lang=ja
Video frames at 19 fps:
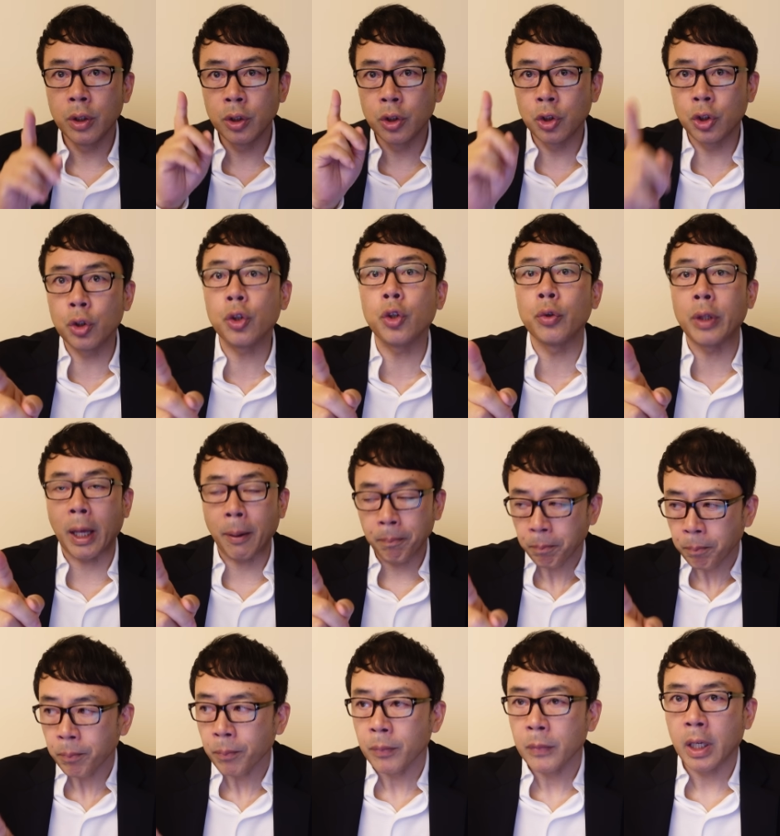19年、
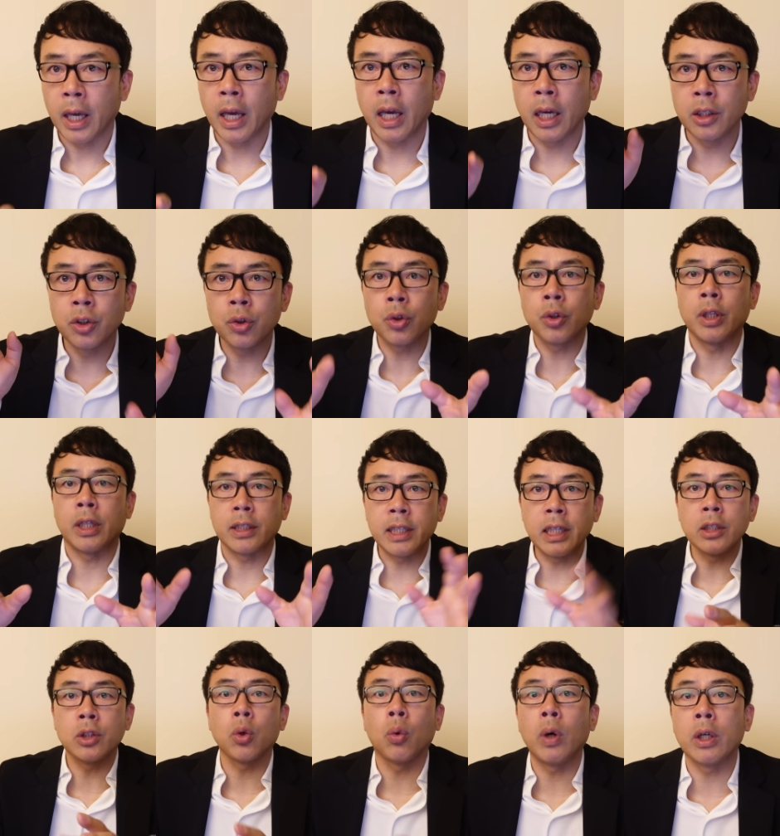えー、19年、
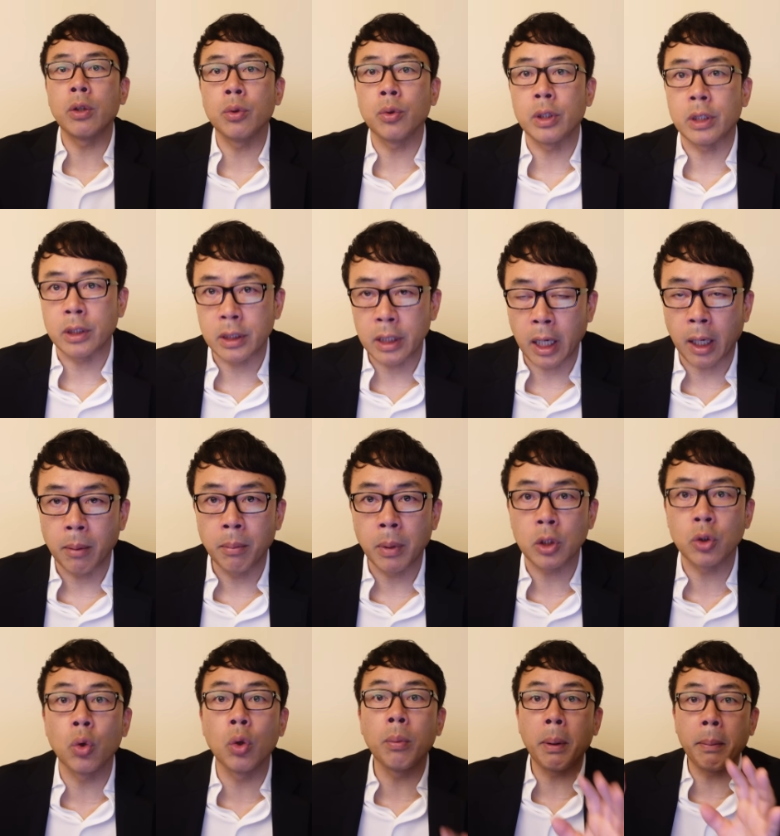戦争終わるとですね、まあ、
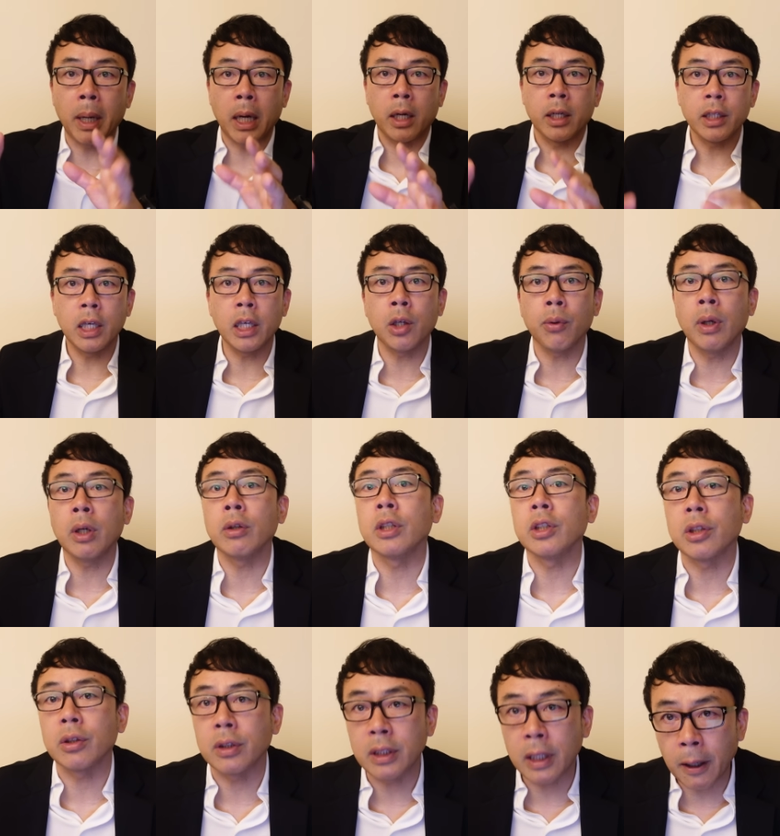そのまま景気悪くなっ
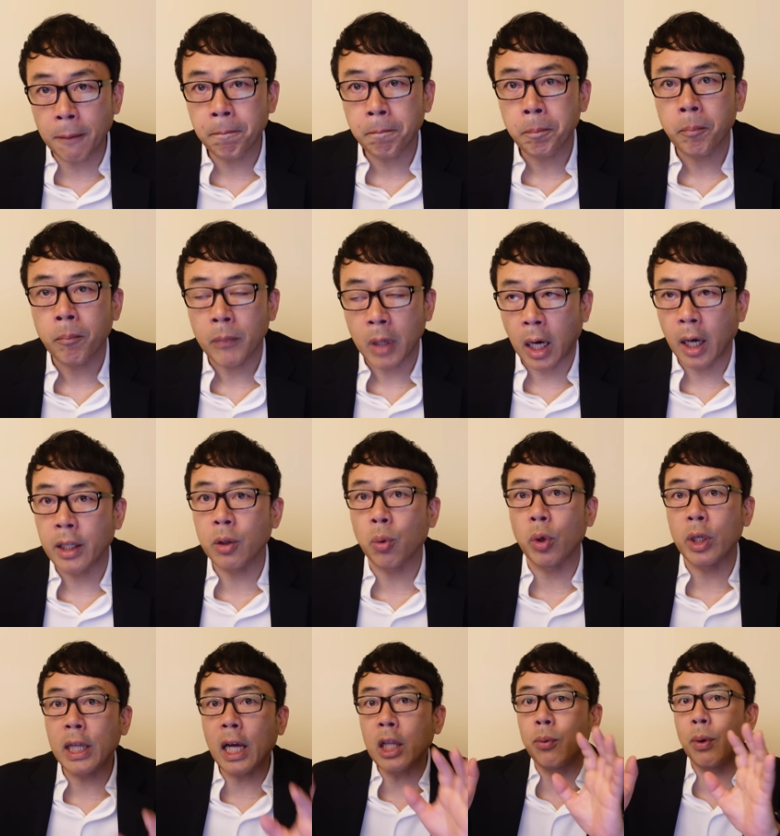ちゃうんですね。はい。で、
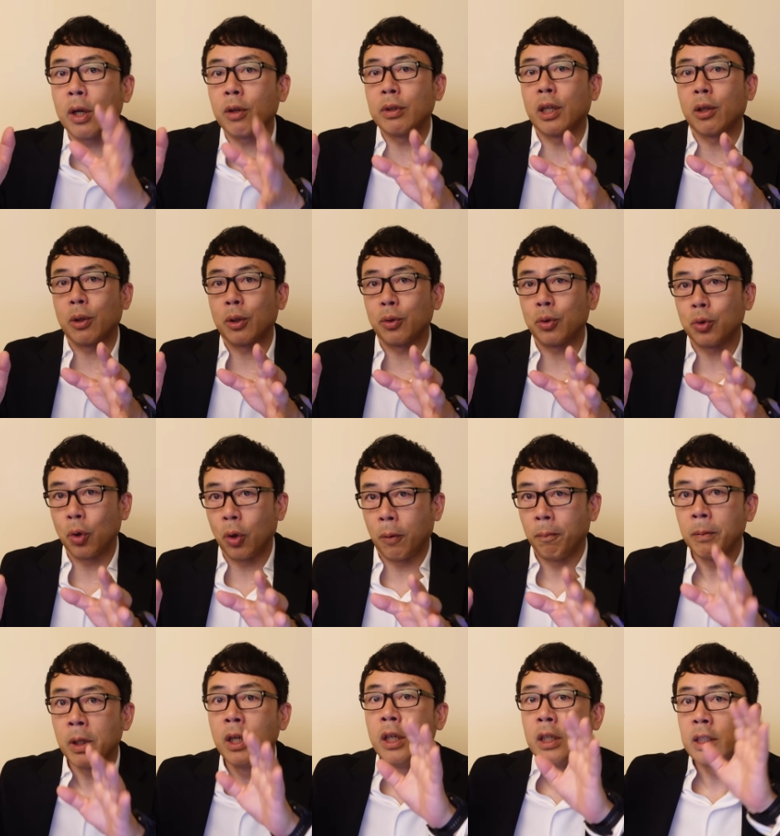これなんで悪くなるかという
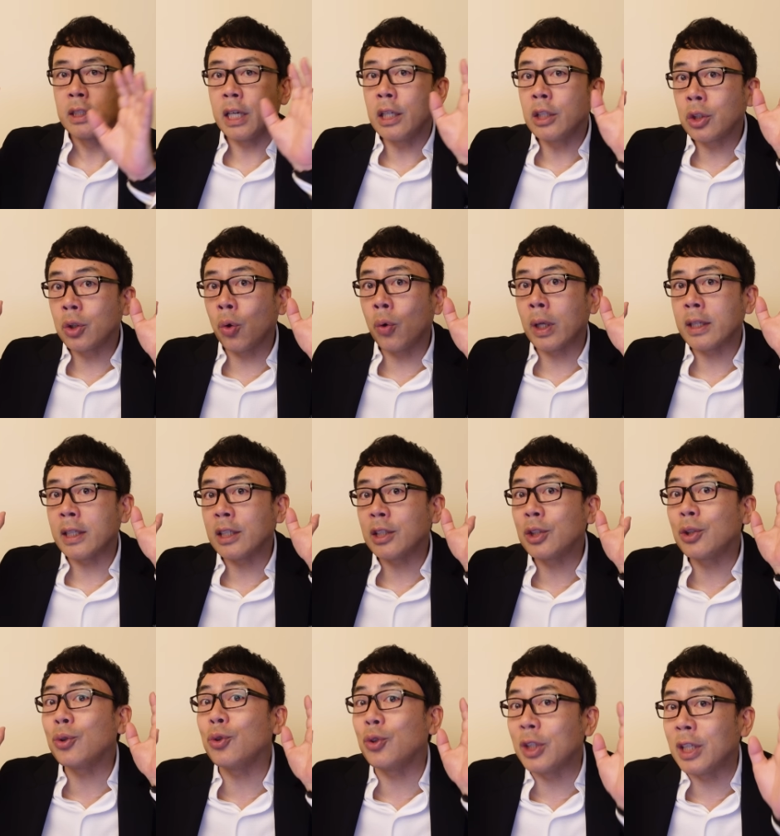と、戦争終わって
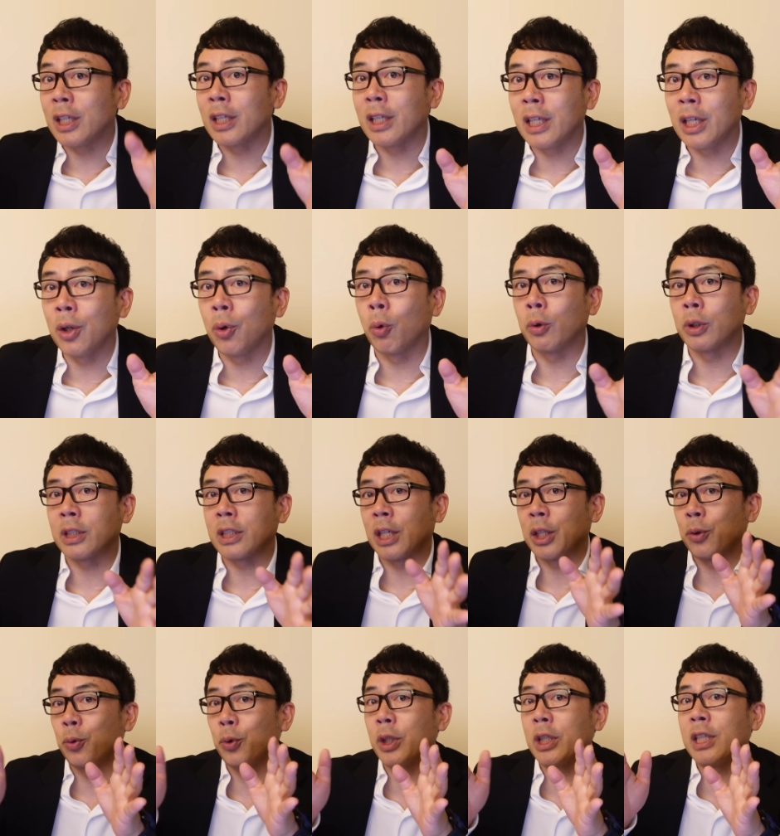すぐに金本位制
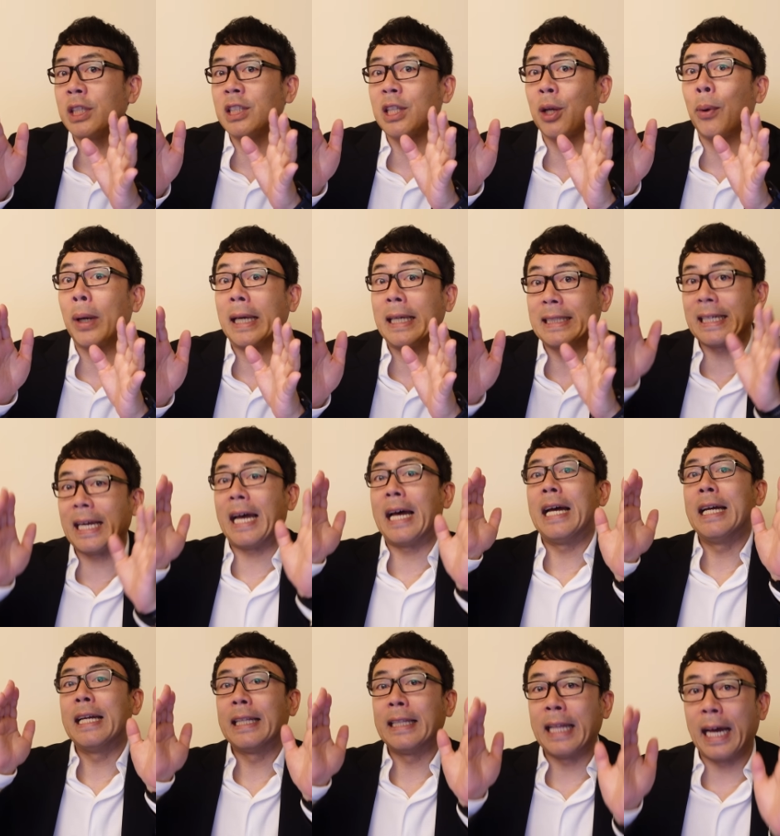に復帰したわけじゃ
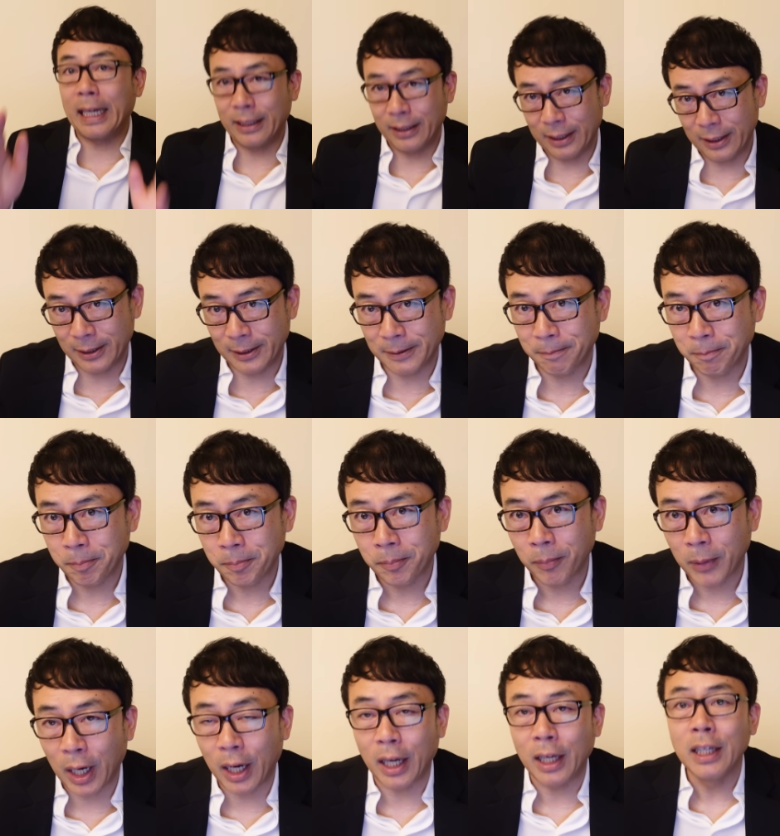ないんです。
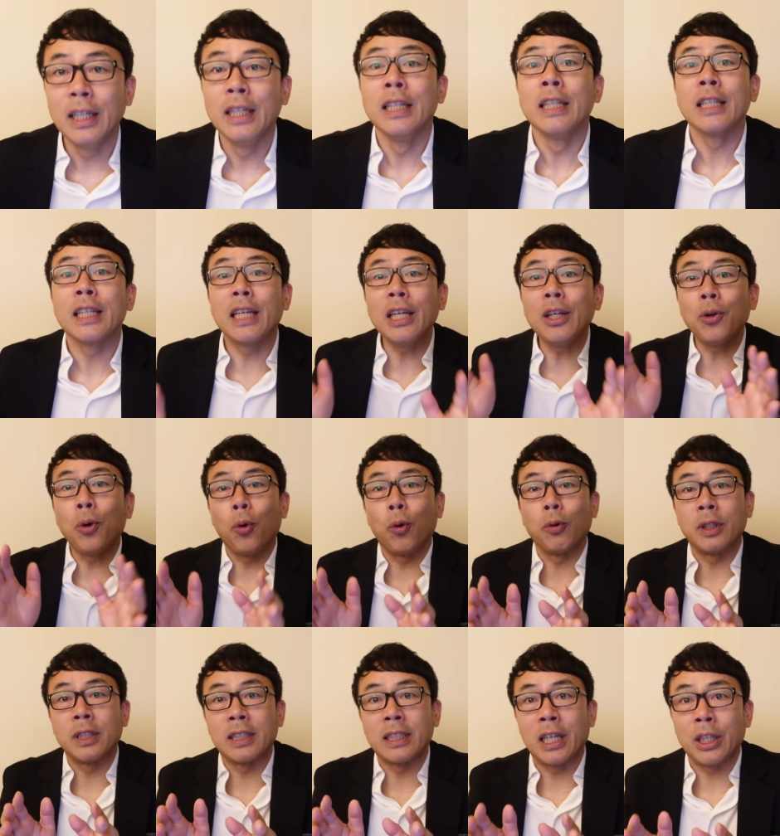はい。金
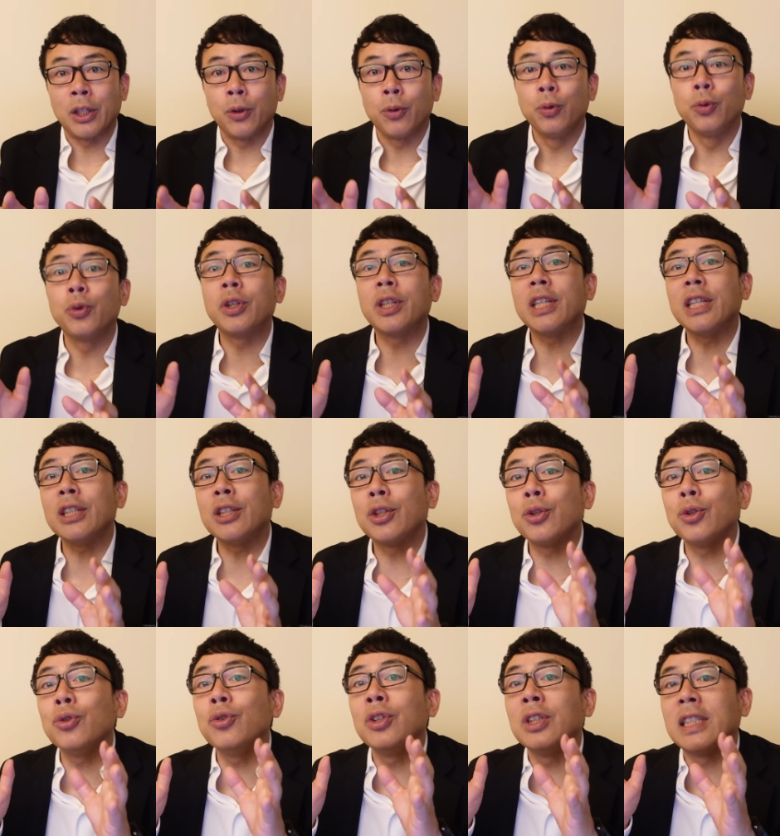本位制に復帰
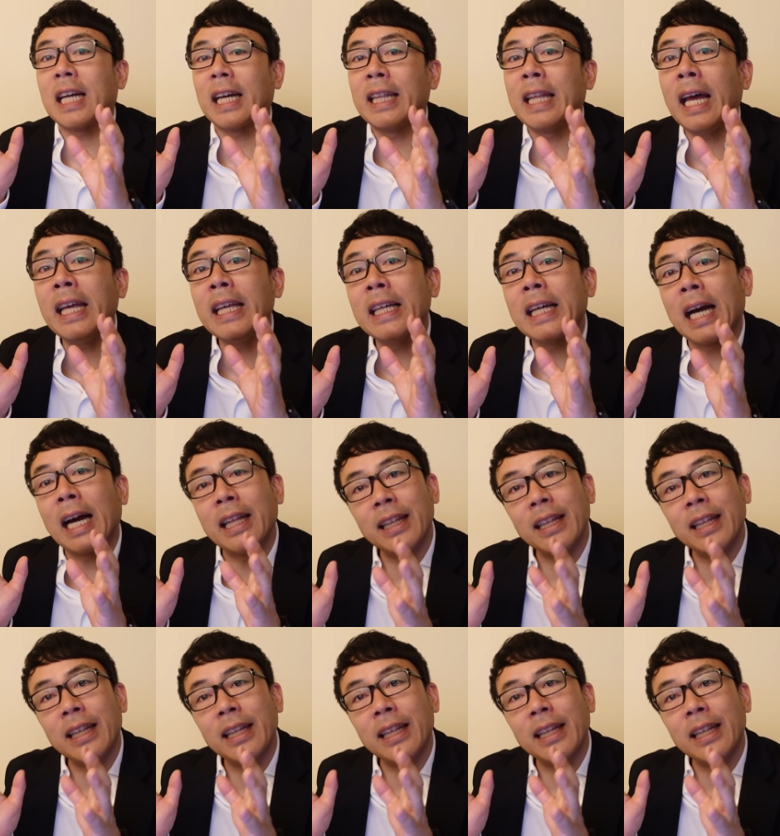するんじゃないか